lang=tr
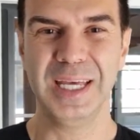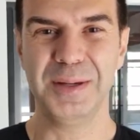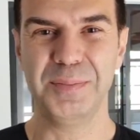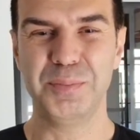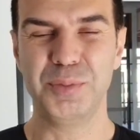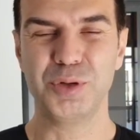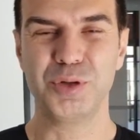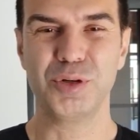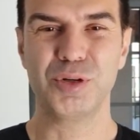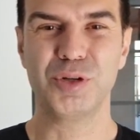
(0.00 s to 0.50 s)

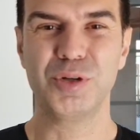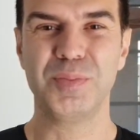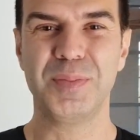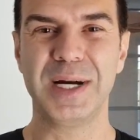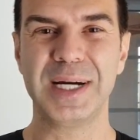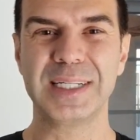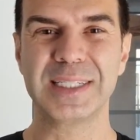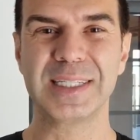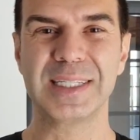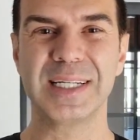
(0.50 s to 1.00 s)
e, bugünkü
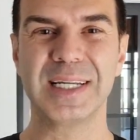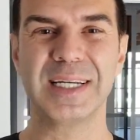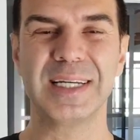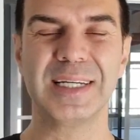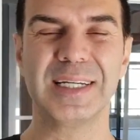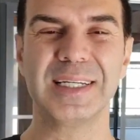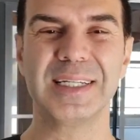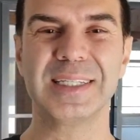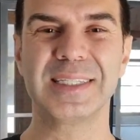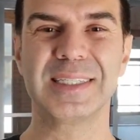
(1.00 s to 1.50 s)

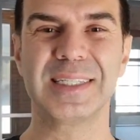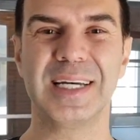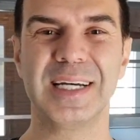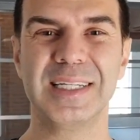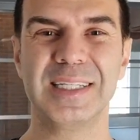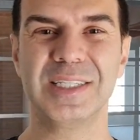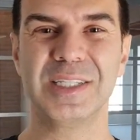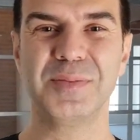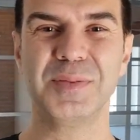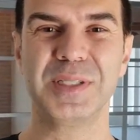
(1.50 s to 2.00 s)
Bars'la
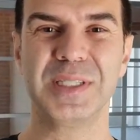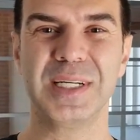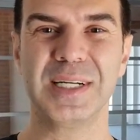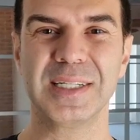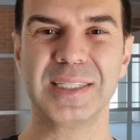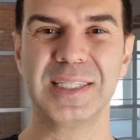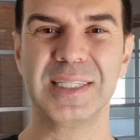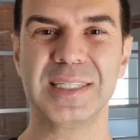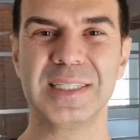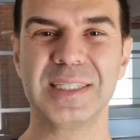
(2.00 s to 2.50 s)
sadece biz
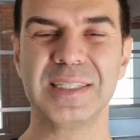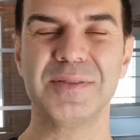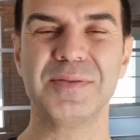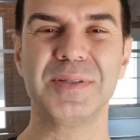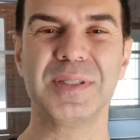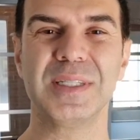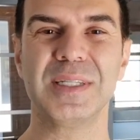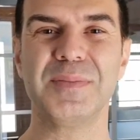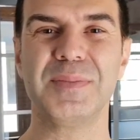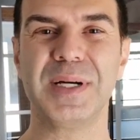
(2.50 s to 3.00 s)
Akses
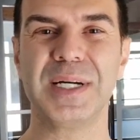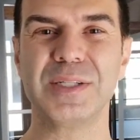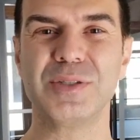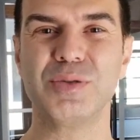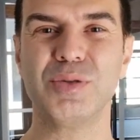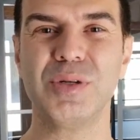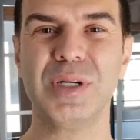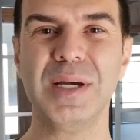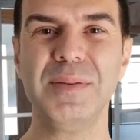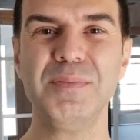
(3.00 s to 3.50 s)
sınıfında
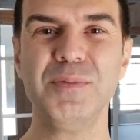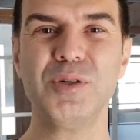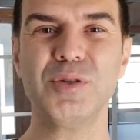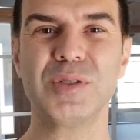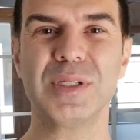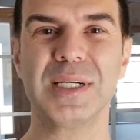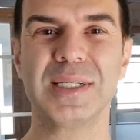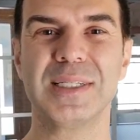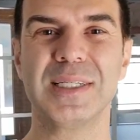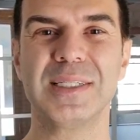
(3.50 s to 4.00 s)
Bars'ı
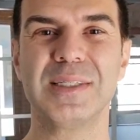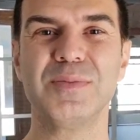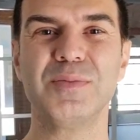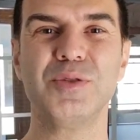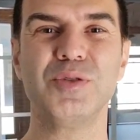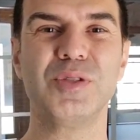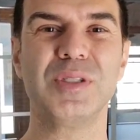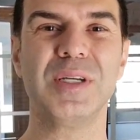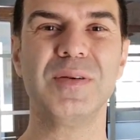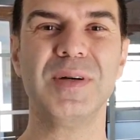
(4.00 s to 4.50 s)
öğrenmiyoruz. Akses'in
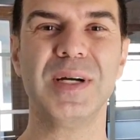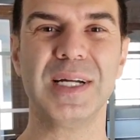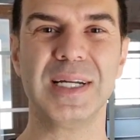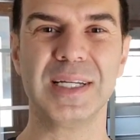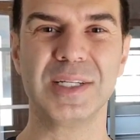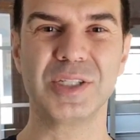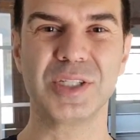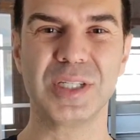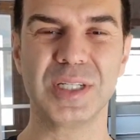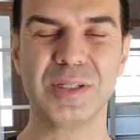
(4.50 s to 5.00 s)
mucize ve
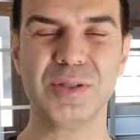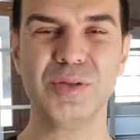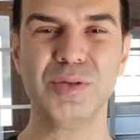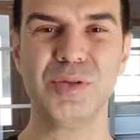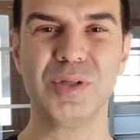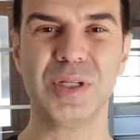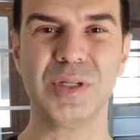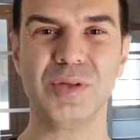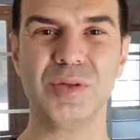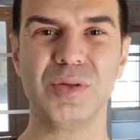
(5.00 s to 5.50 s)
araçlarını
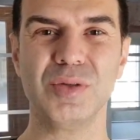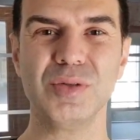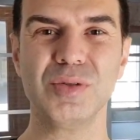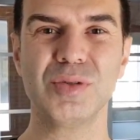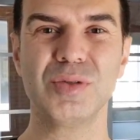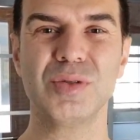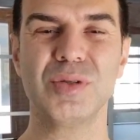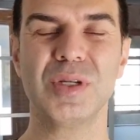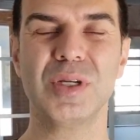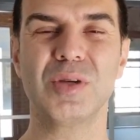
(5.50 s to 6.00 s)

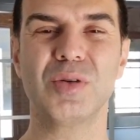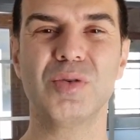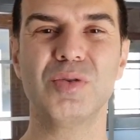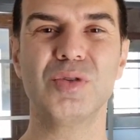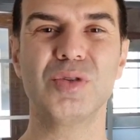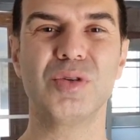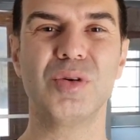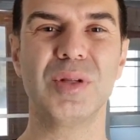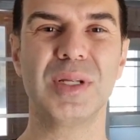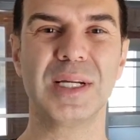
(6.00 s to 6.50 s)
öğreniyoruz. E,
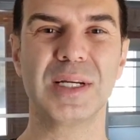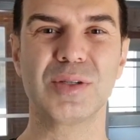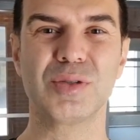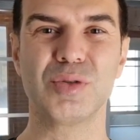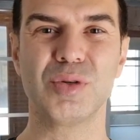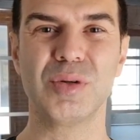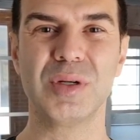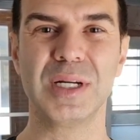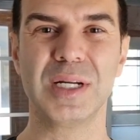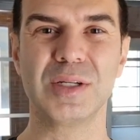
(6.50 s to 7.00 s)
günlük olarak
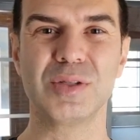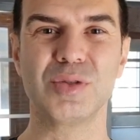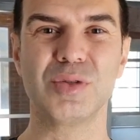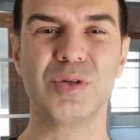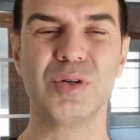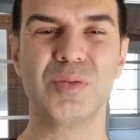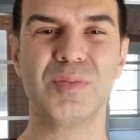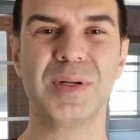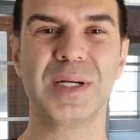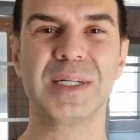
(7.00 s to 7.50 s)
sorular
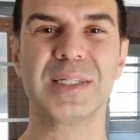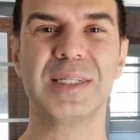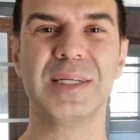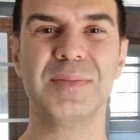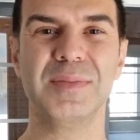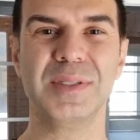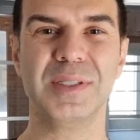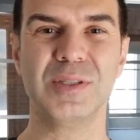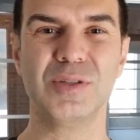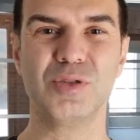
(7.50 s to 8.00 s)
sormak,
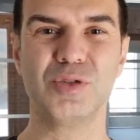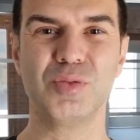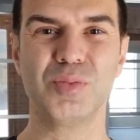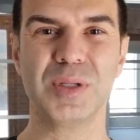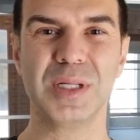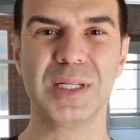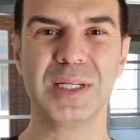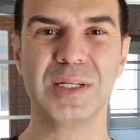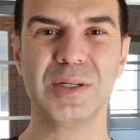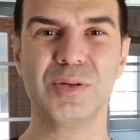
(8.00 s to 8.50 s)
temizlik
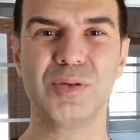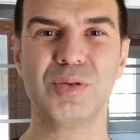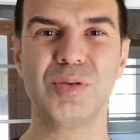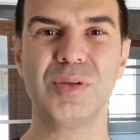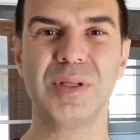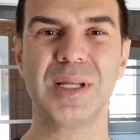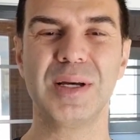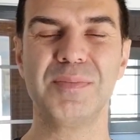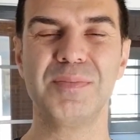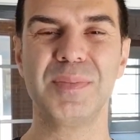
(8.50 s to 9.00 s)
cümlelerini
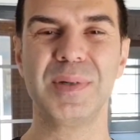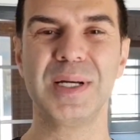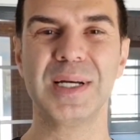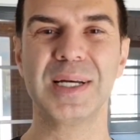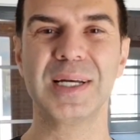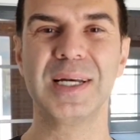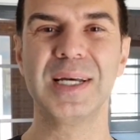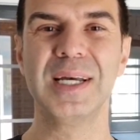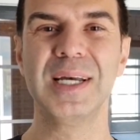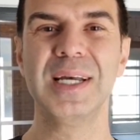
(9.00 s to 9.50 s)

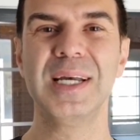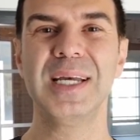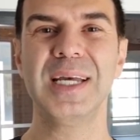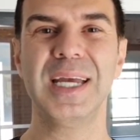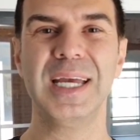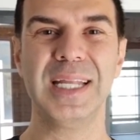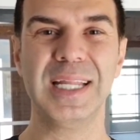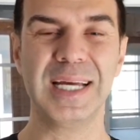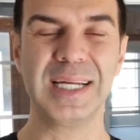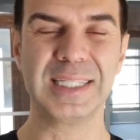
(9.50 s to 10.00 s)
kullanmak,
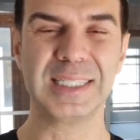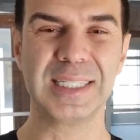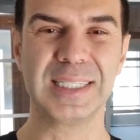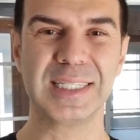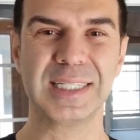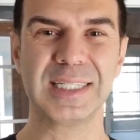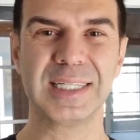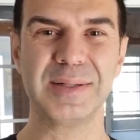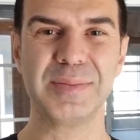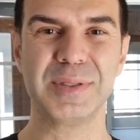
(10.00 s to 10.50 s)

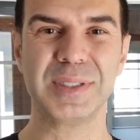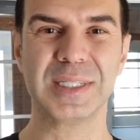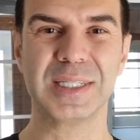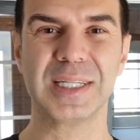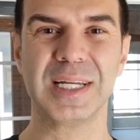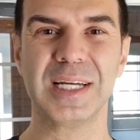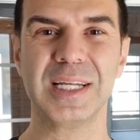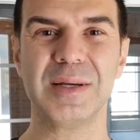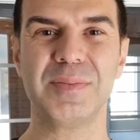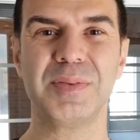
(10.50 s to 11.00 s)
enerjetik
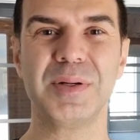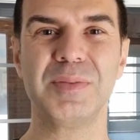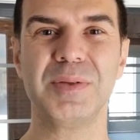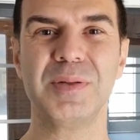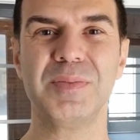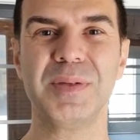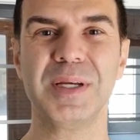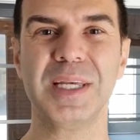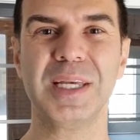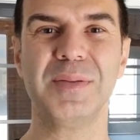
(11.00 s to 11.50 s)
temizlikler
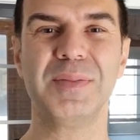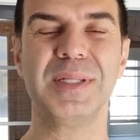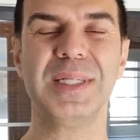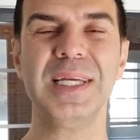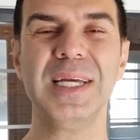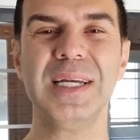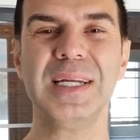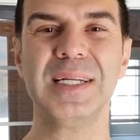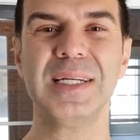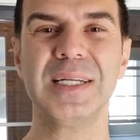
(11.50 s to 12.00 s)
yapabilmek gibi
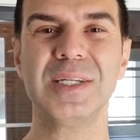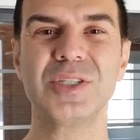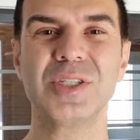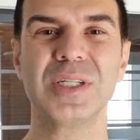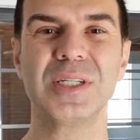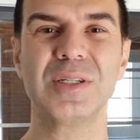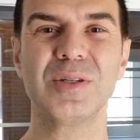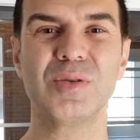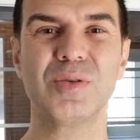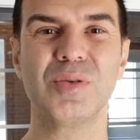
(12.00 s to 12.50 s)
diğer
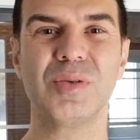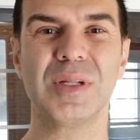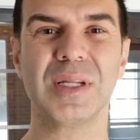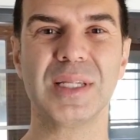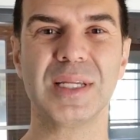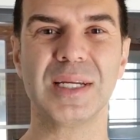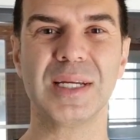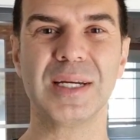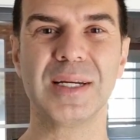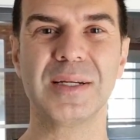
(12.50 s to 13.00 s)
araçları da
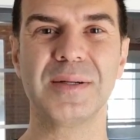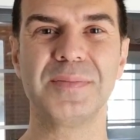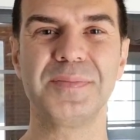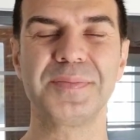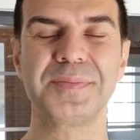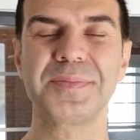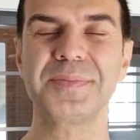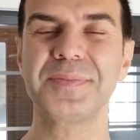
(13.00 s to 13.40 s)
kullanarak